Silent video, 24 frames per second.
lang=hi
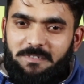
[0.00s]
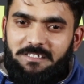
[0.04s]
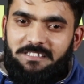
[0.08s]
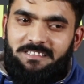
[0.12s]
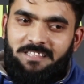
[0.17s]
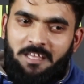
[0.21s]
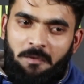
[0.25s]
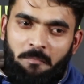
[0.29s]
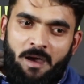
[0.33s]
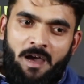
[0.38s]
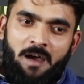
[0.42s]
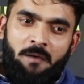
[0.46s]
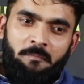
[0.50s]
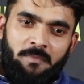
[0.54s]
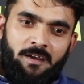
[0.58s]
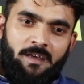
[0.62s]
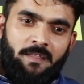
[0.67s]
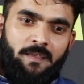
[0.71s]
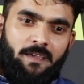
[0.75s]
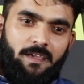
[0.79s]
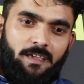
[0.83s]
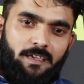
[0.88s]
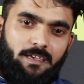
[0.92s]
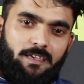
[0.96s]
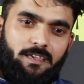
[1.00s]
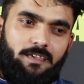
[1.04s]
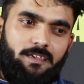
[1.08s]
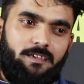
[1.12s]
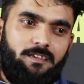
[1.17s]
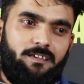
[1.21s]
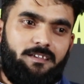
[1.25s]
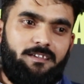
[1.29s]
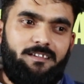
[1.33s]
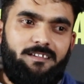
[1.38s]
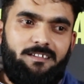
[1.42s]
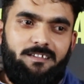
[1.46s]
भी तमाम करेगी
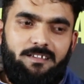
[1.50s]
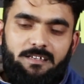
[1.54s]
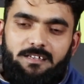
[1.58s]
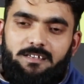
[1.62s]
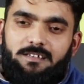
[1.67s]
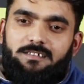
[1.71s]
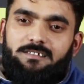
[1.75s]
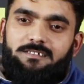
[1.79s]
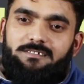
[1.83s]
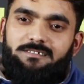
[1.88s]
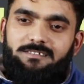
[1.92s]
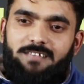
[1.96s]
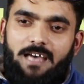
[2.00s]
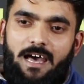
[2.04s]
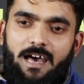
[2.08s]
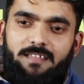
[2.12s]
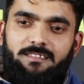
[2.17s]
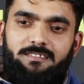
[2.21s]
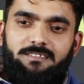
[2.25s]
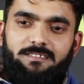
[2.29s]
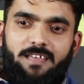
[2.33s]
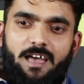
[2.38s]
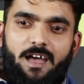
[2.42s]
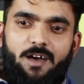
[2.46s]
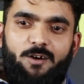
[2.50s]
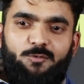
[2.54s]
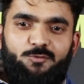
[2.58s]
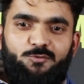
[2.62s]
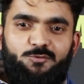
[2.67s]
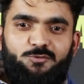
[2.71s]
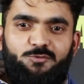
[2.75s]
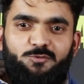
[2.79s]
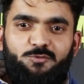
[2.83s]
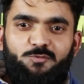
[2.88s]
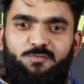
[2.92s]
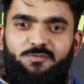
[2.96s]
जानता
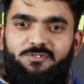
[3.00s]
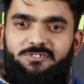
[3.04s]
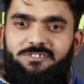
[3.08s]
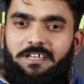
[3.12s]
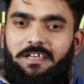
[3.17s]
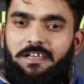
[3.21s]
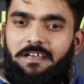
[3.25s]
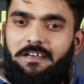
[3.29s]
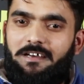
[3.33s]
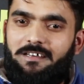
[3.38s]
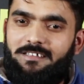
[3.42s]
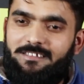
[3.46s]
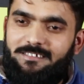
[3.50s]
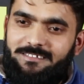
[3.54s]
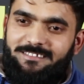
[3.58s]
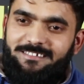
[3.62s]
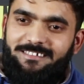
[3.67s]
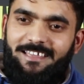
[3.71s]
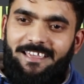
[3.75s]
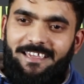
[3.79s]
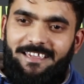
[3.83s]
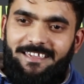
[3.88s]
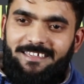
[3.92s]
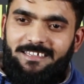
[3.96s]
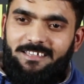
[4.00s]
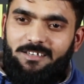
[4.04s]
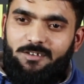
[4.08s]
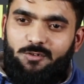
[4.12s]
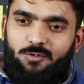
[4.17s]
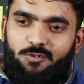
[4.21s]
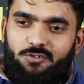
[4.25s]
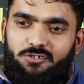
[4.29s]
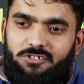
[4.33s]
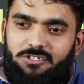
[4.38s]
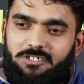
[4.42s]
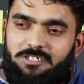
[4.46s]
हूँ तू मुझे खरीदने की
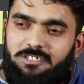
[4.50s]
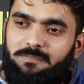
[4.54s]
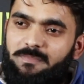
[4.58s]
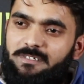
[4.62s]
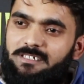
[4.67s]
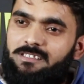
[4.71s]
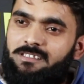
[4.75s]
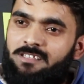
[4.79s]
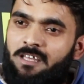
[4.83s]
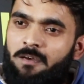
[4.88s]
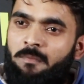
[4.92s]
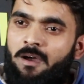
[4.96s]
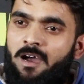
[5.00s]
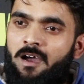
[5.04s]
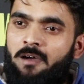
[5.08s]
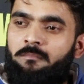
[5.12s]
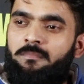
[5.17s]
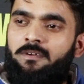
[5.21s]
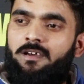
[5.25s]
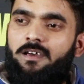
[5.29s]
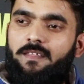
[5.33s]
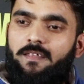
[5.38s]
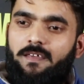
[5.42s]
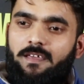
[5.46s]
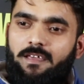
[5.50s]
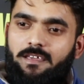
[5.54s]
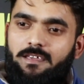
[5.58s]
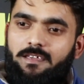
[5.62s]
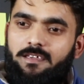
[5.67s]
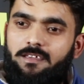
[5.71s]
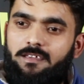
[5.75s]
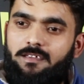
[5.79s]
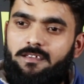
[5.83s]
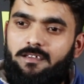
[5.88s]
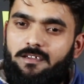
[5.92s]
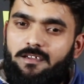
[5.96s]
कोशिश भी तमाम
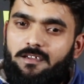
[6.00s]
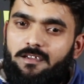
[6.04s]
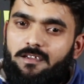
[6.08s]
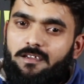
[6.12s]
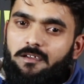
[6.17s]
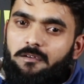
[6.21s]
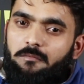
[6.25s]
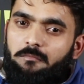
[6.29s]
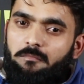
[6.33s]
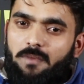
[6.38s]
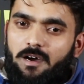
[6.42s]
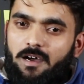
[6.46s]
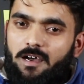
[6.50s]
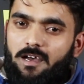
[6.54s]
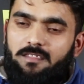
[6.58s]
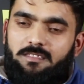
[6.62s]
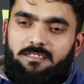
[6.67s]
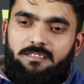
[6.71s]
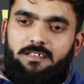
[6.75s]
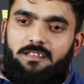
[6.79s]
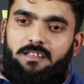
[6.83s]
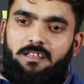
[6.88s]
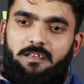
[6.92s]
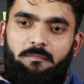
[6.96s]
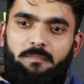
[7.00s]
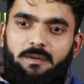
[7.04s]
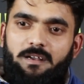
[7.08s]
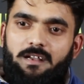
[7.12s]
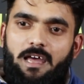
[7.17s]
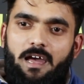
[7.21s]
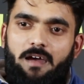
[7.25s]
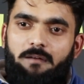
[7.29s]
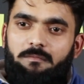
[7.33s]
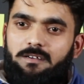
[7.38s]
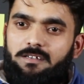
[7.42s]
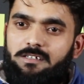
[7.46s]
करेगी मगर तेरे
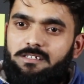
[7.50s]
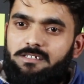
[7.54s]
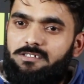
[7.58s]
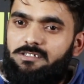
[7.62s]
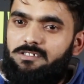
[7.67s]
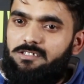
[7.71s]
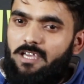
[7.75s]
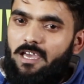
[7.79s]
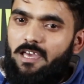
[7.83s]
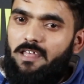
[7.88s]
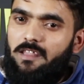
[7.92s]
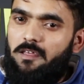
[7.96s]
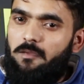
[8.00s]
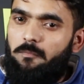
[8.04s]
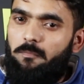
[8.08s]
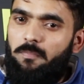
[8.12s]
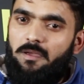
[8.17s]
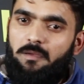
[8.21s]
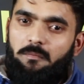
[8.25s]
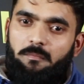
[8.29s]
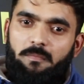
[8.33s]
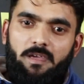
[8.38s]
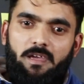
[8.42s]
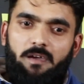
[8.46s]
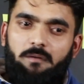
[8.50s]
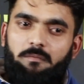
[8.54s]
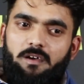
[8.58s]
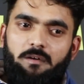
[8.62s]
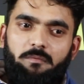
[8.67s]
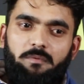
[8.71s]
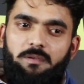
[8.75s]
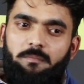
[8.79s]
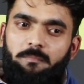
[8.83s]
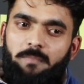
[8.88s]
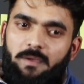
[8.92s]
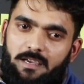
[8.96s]
बनावटी चेहरे पे मैं अब
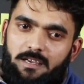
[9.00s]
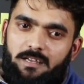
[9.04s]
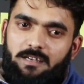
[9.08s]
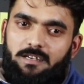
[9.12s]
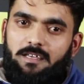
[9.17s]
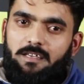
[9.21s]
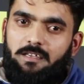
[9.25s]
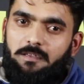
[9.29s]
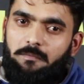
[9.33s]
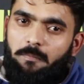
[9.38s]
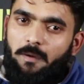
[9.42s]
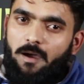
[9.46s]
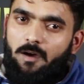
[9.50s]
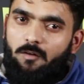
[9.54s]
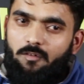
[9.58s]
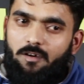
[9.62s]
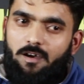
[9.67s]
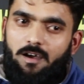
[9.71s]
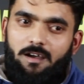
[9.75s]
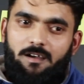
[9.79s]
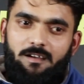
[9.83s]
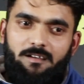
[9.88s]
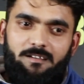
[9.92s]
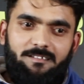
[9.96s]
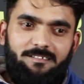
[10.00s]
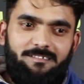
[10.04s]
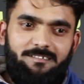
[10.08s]
कभी बिक नहीं पाऊँगा